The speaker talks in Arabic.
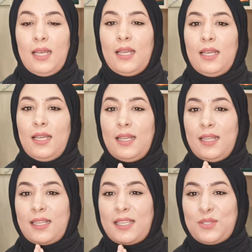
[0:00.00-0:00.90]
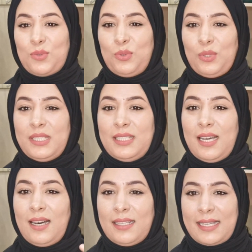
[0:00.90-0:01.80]
أه كيسولوا
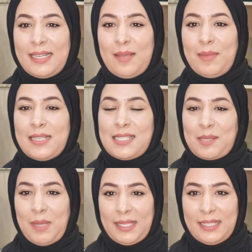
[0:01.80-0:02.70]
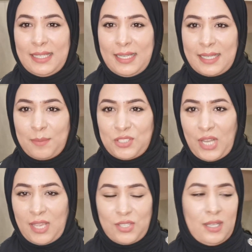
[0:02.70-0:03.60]
عليا ياك لاباس ياك معيانه ياك
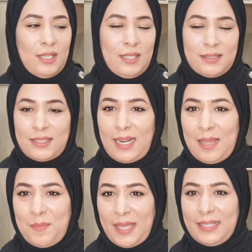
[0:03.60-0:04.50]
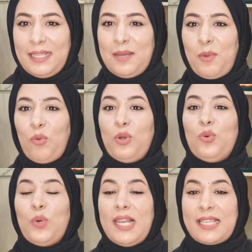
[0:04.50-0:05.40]
ماشي حاجه صراحه معيانه ما
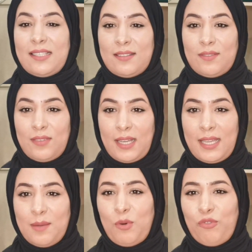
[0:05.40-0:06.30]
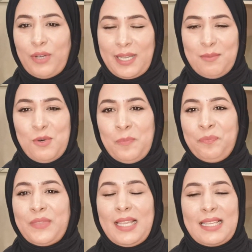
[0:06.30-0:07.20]
والو ولكن فريمون فريمون
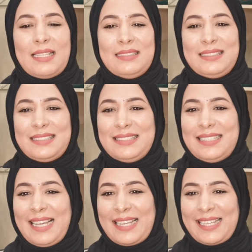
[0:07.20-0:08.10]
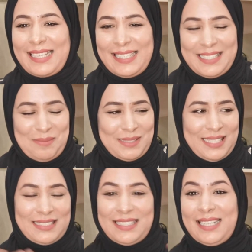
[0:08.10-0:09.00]
كنتسنى غير
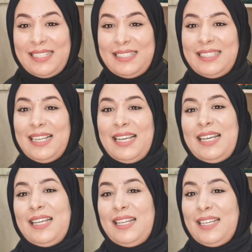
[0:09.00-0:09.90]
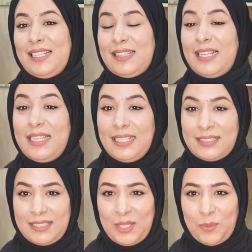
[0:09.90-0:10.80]
ينتنسى لي آه الله
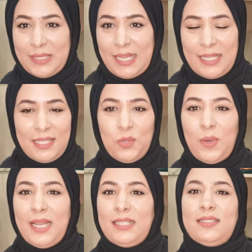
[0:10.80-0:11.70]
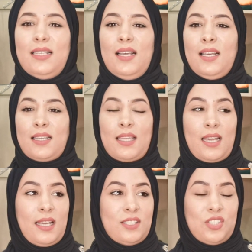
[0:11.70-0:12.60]
يحسن عوان اي واحد
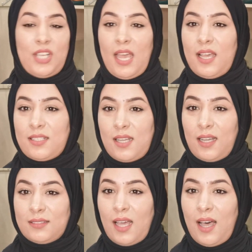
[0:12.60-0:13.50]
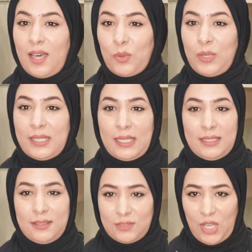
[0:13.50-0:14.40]
كيقاد شي حاجه دار ولا
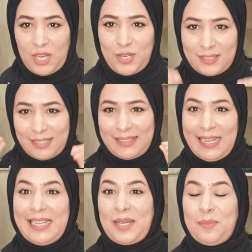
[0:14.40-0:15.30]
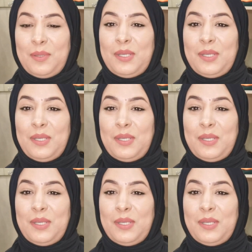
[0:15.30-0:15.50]
يعني شي حاجه تتعلق